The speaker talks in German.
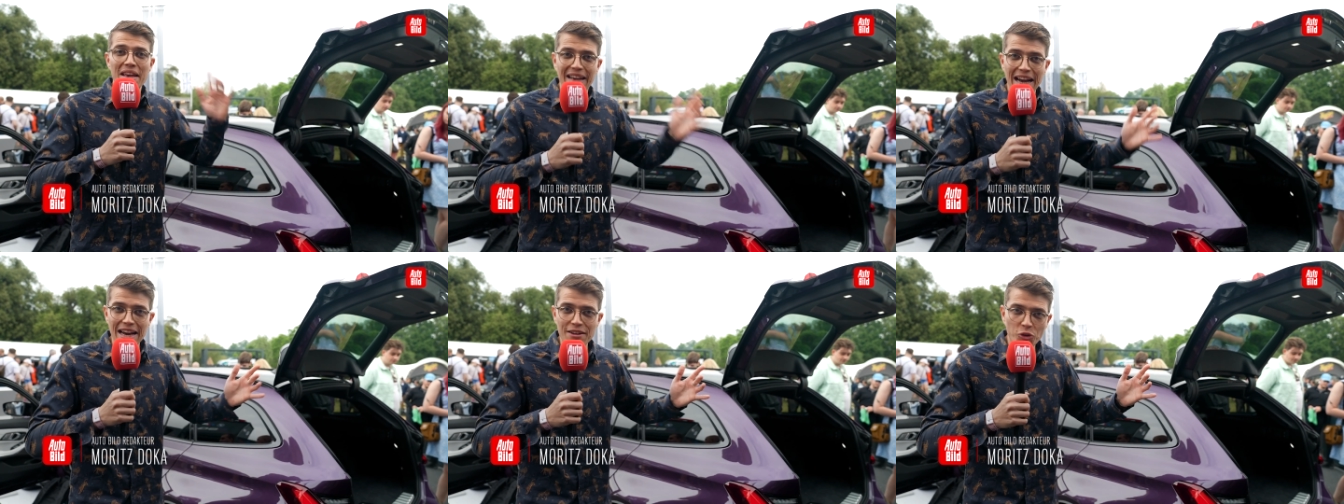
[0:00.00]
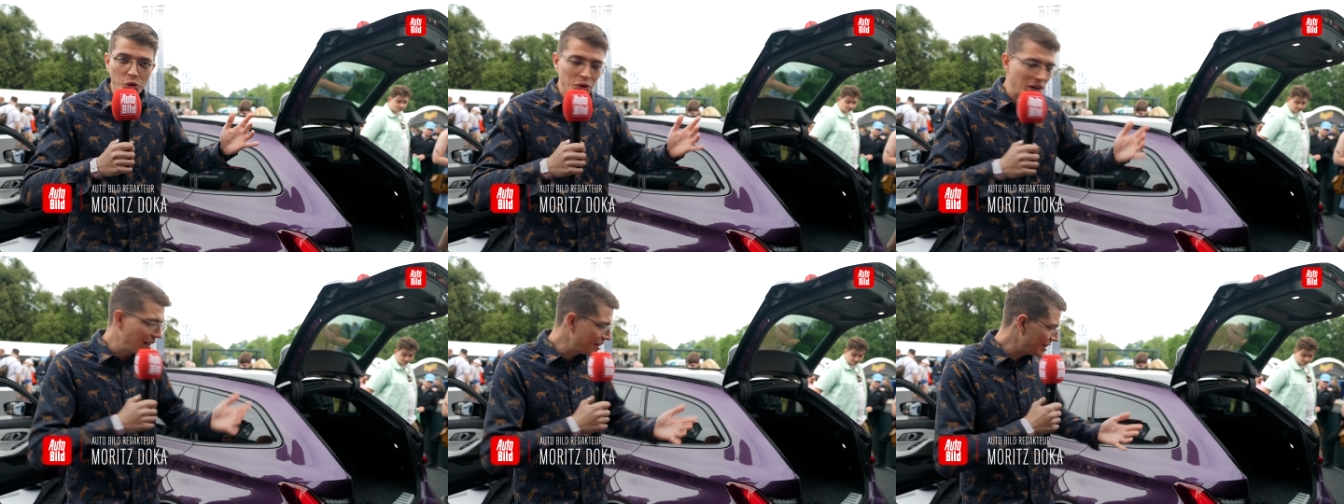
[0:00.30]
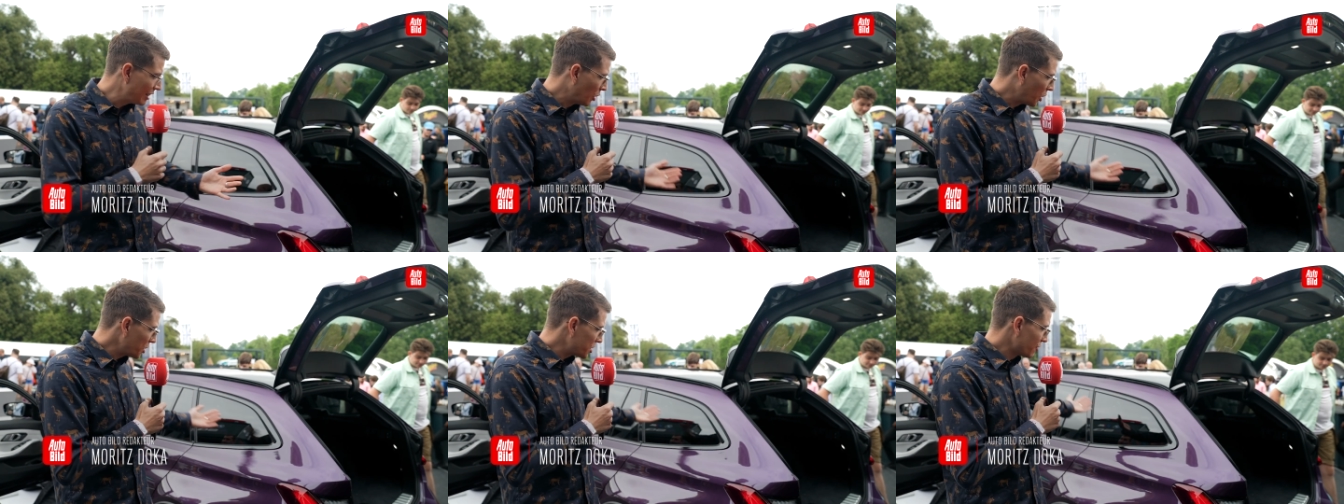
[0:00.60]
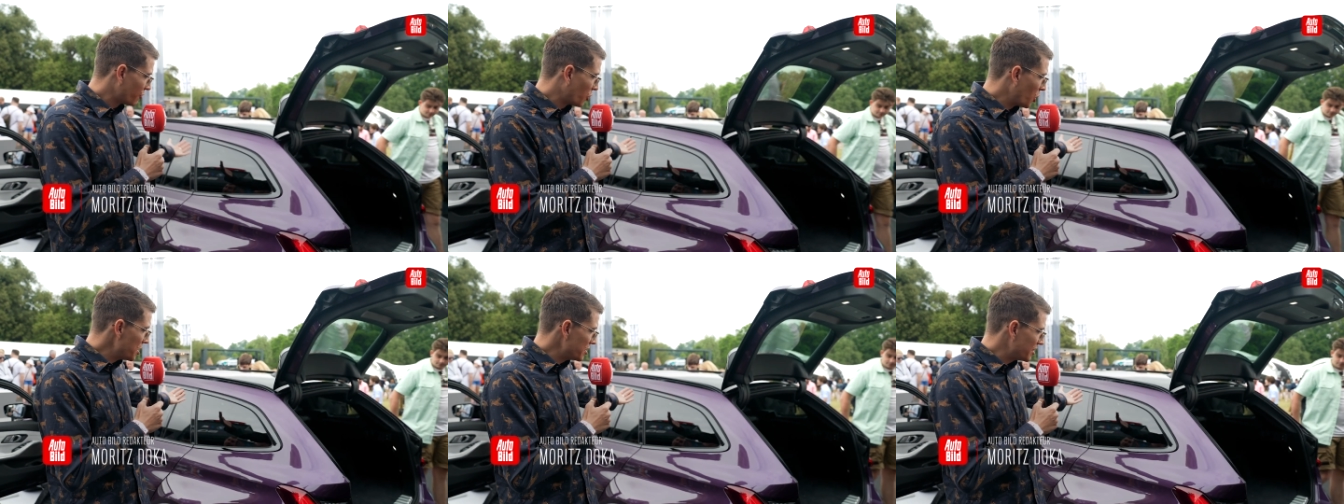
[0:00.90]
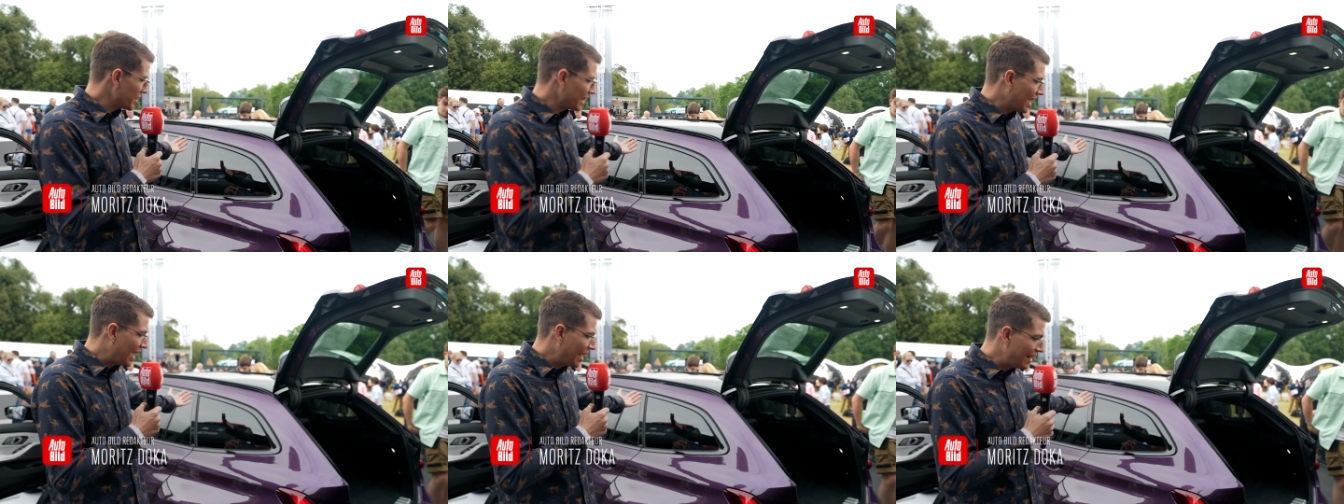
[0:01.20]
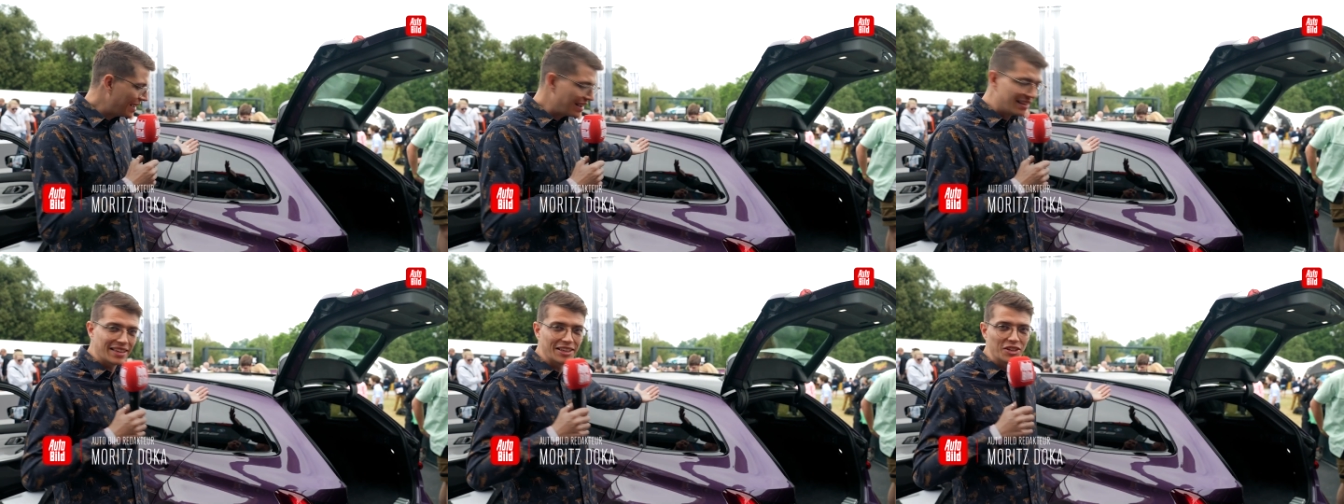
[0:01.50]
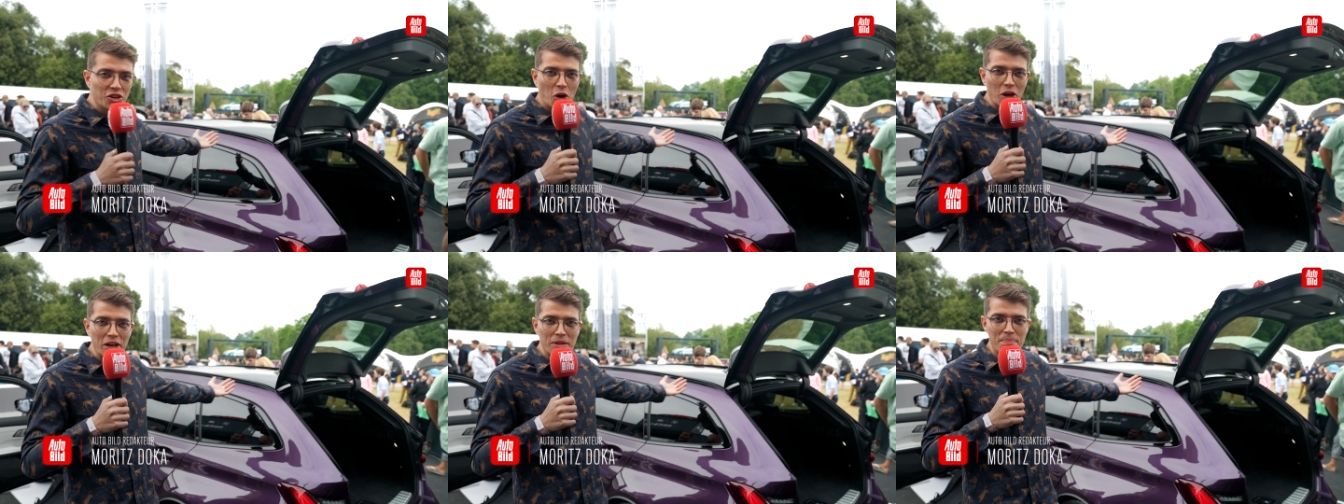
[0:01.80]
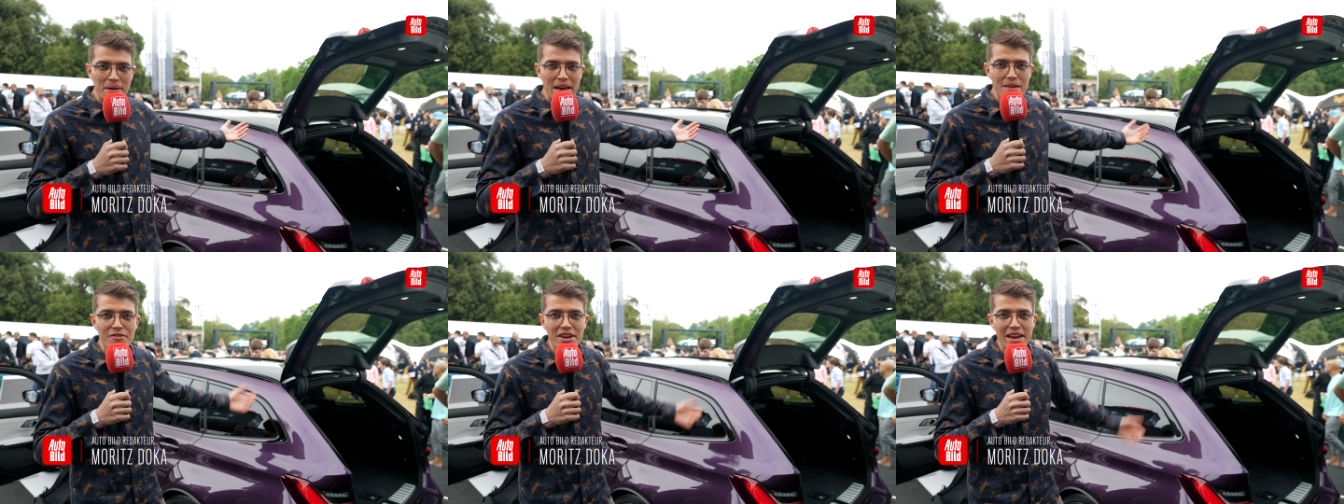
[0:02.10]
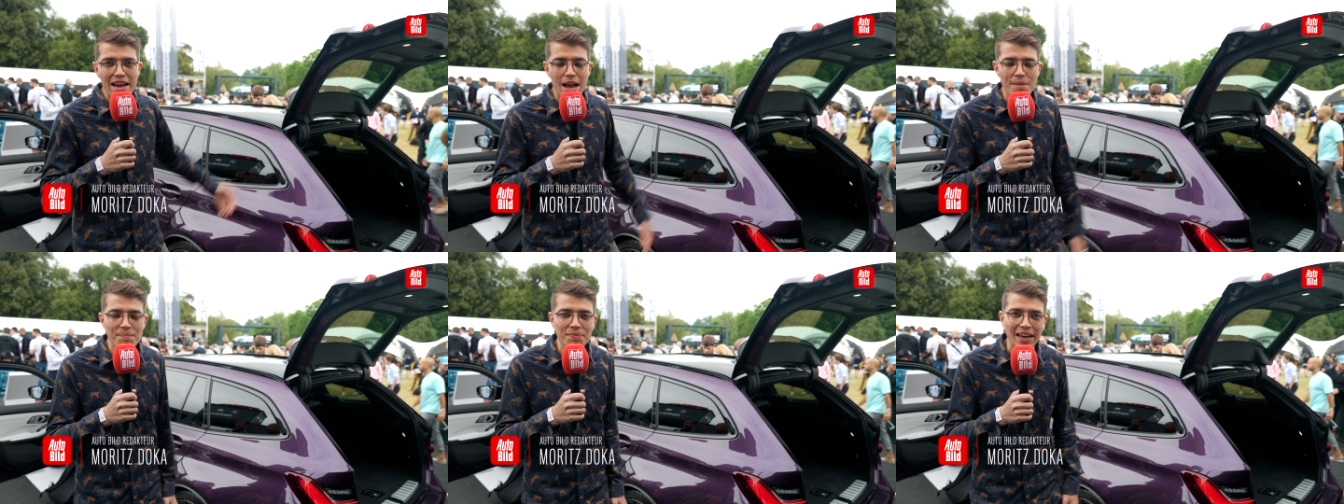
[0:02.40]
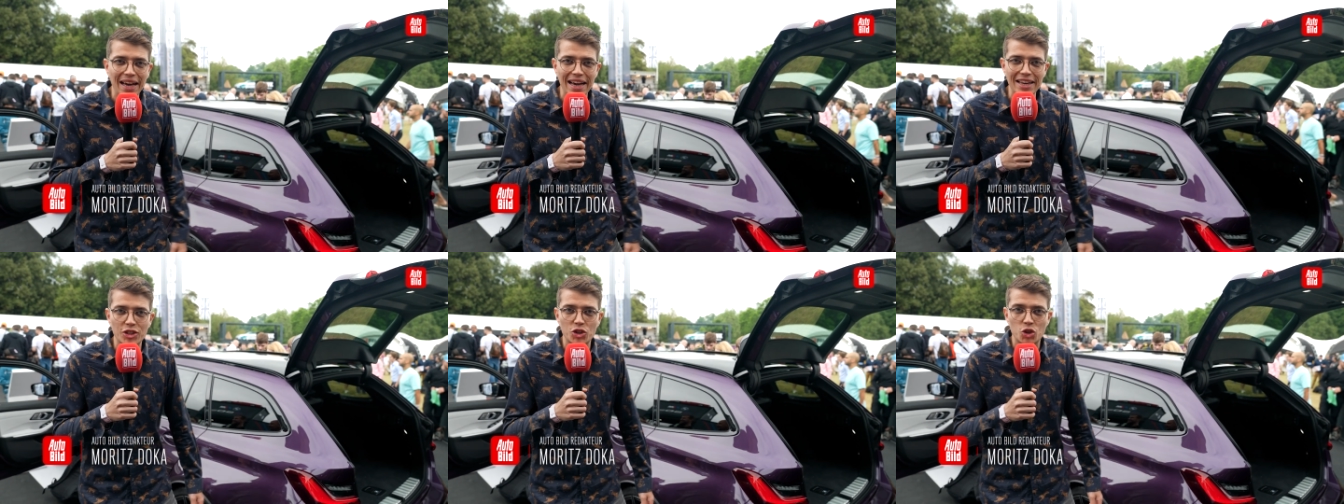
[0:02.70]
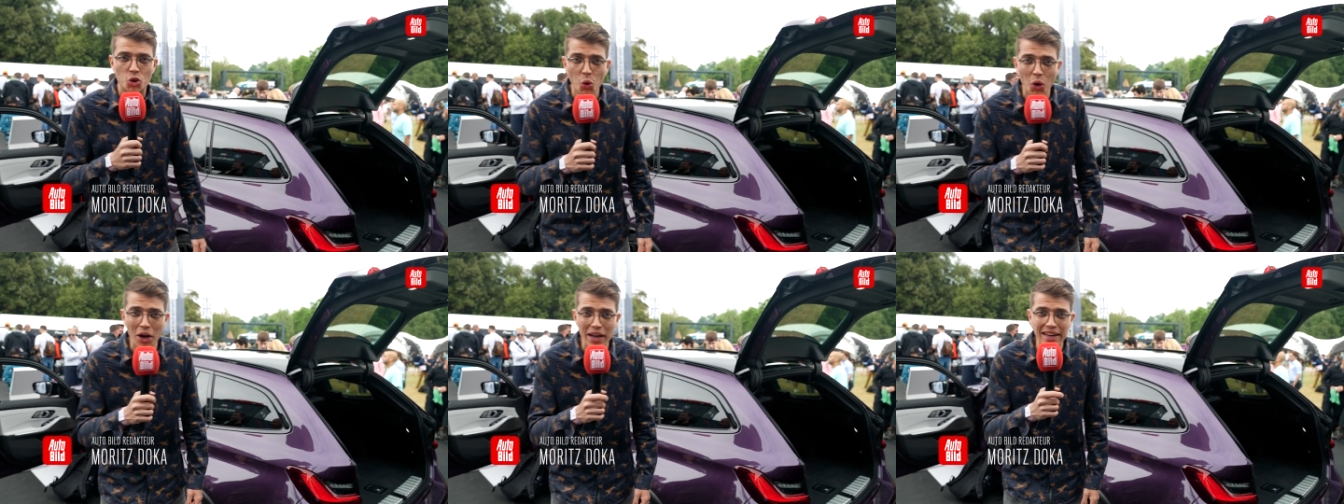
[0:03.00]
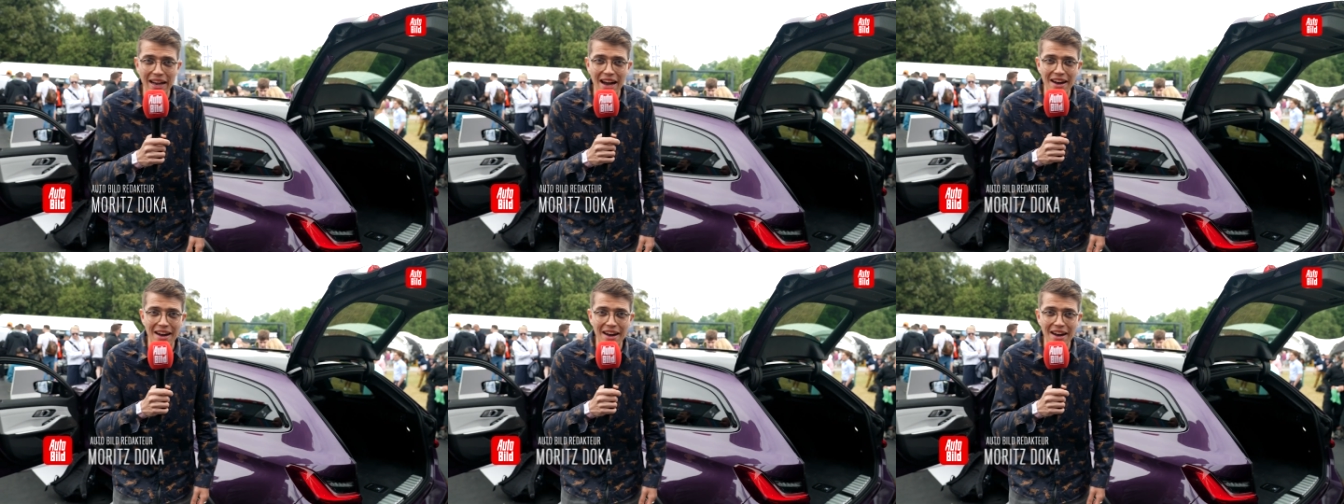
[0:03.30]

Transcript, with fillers: Kein Wunder, die Leute wollen sich alle den neuen BMW M3 Touring